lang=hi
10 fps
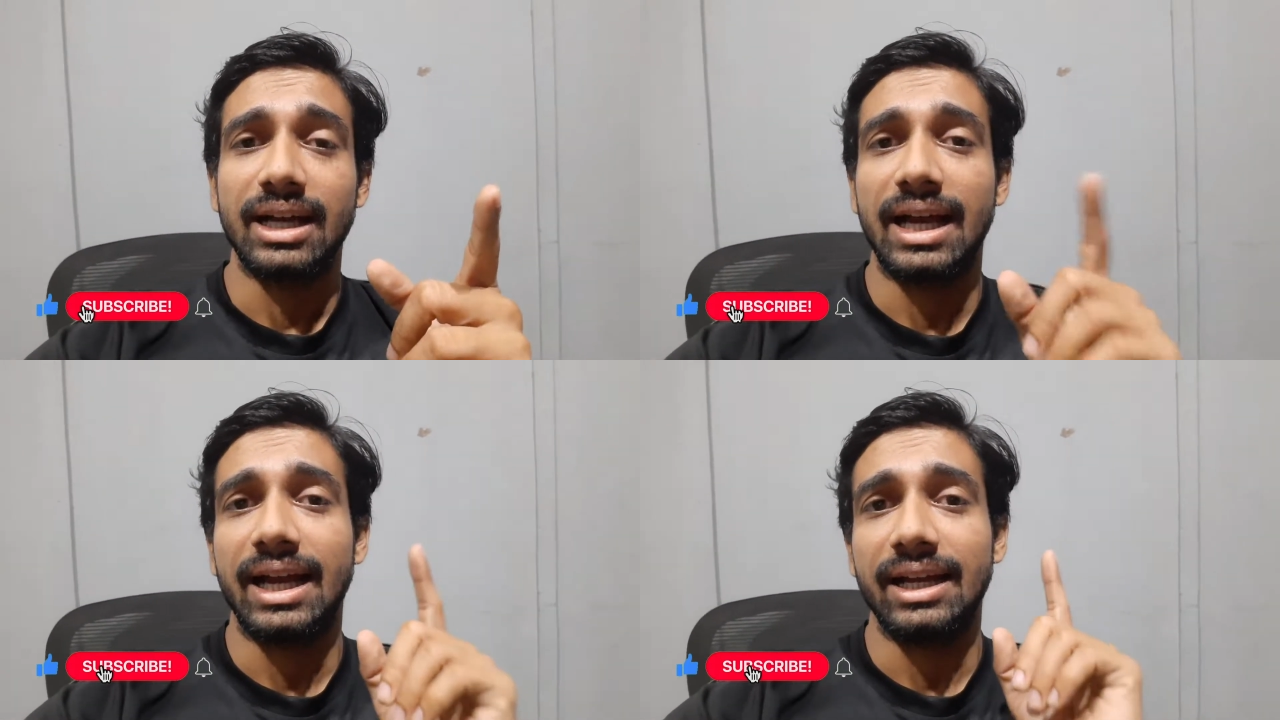
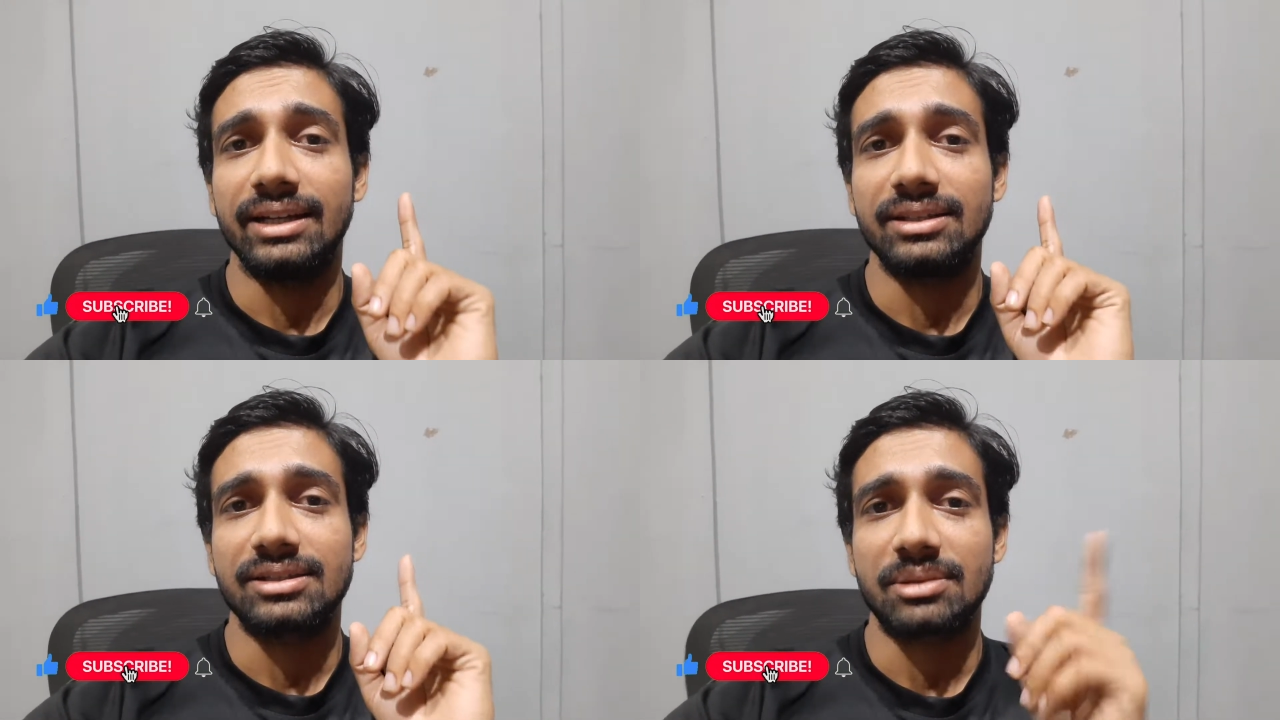
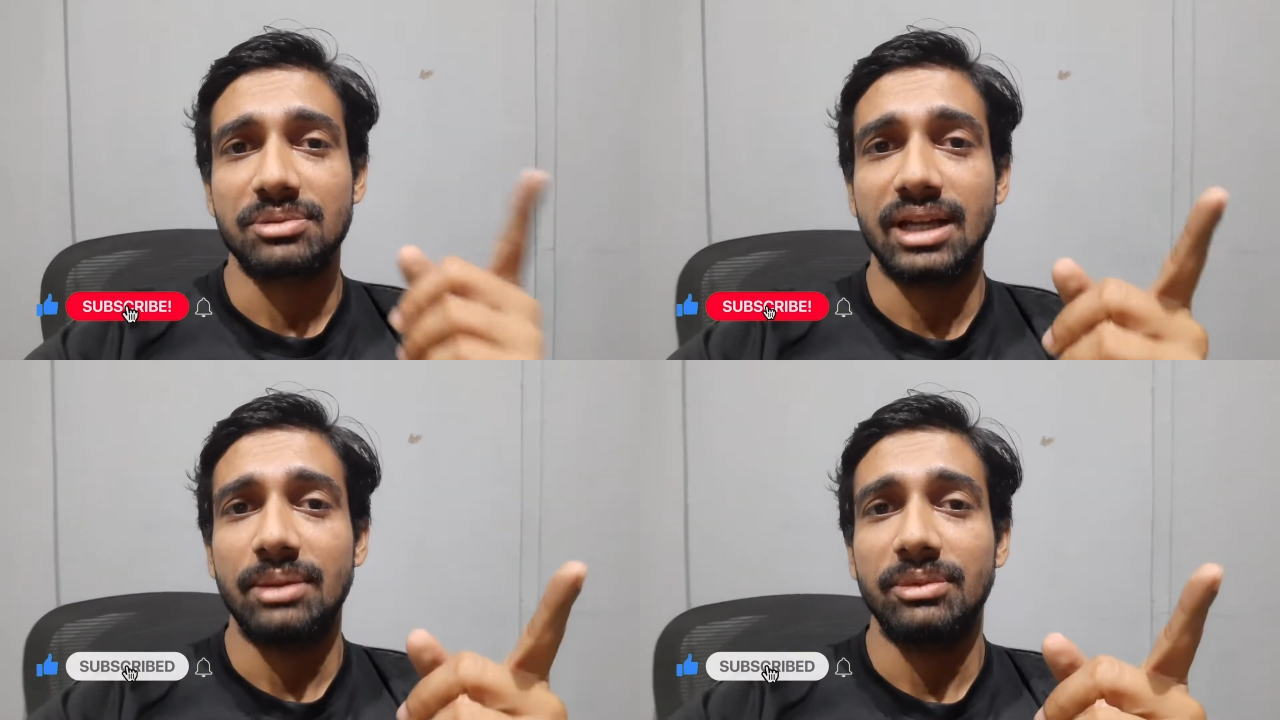एंड
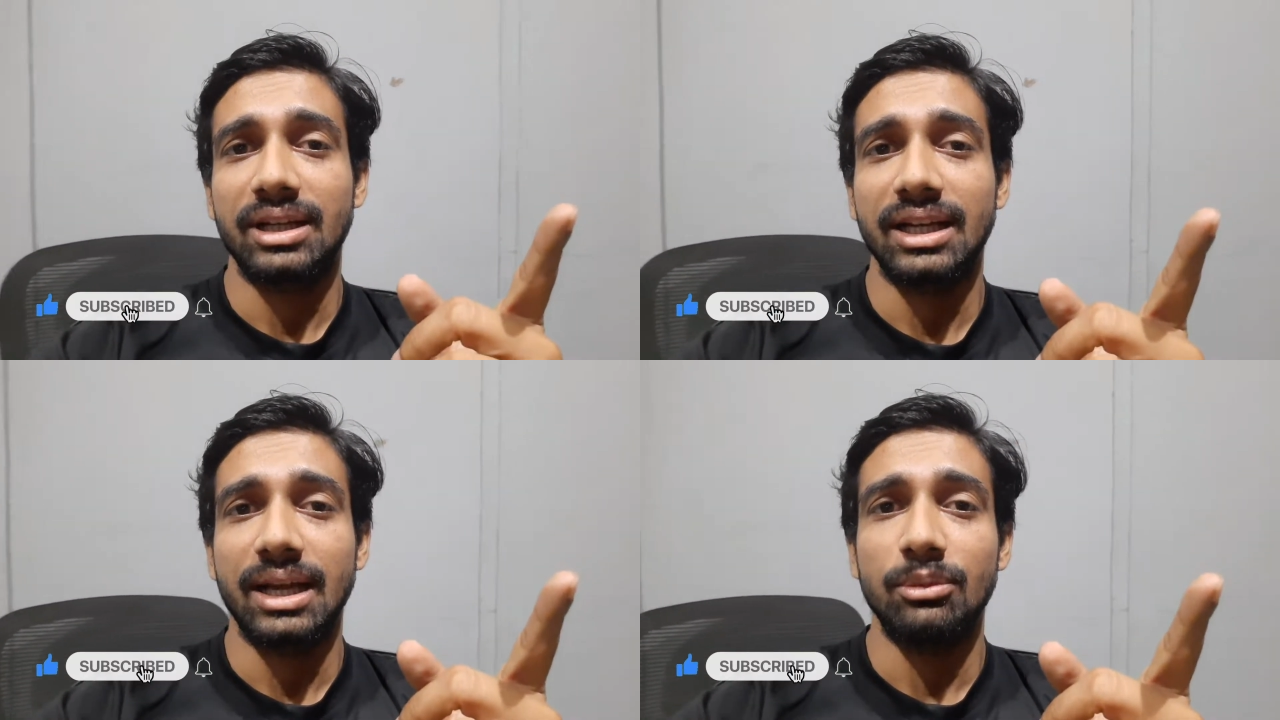सब्सक्राइब
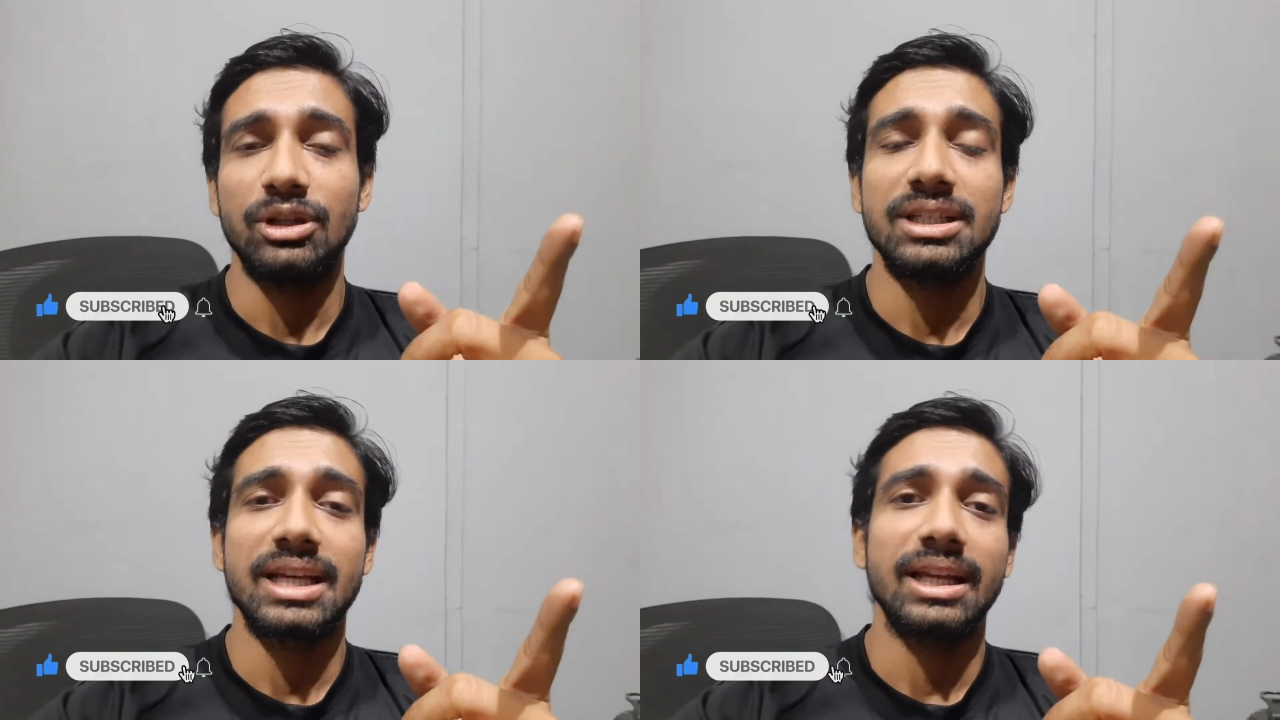करना ना
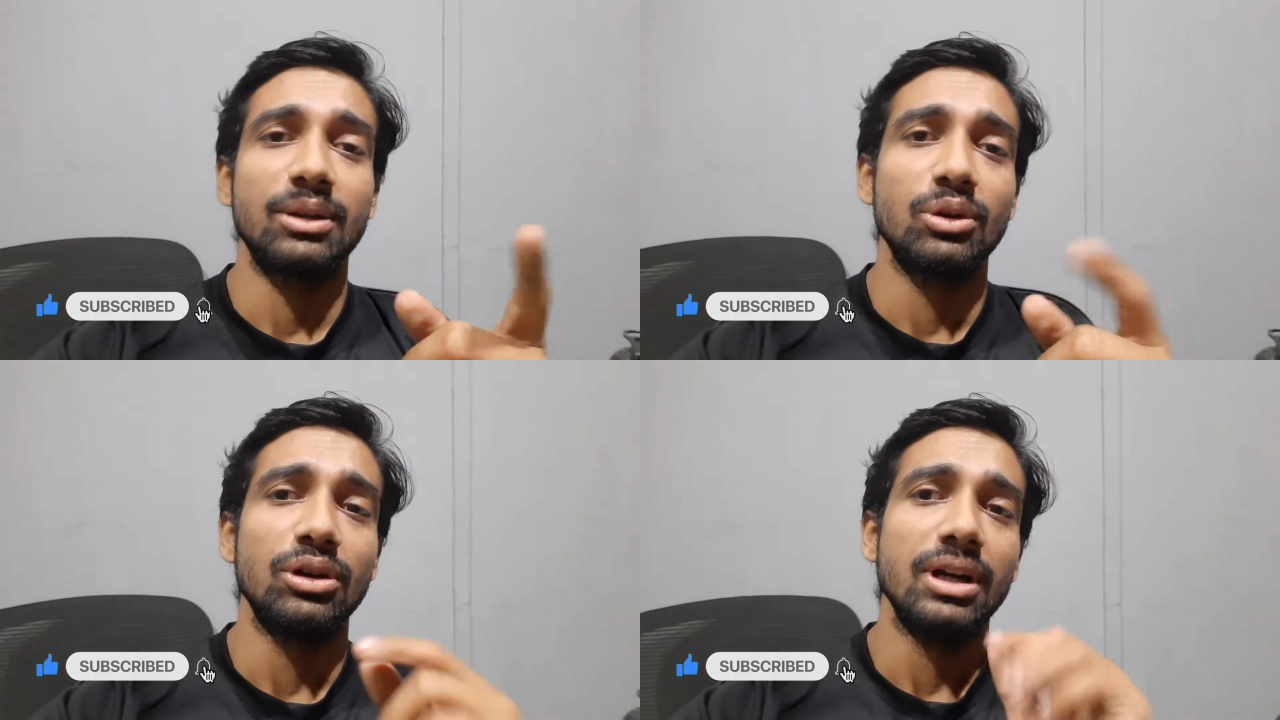भूले चैनल
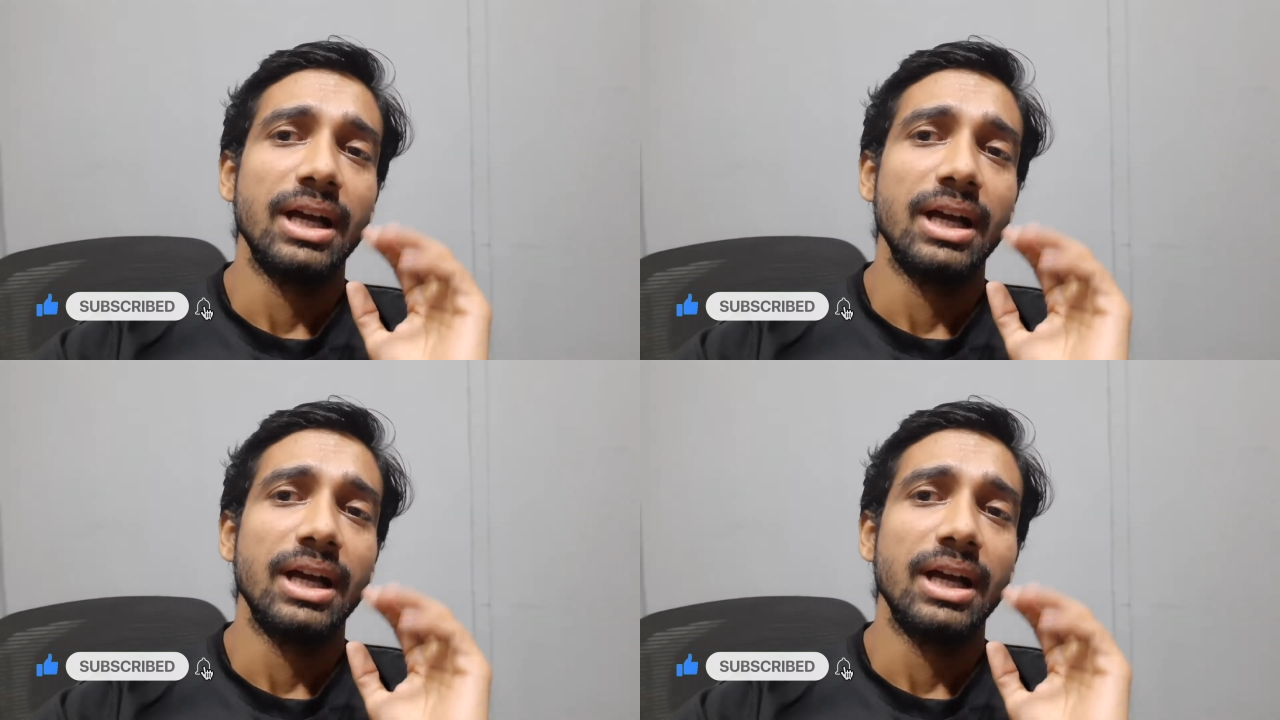को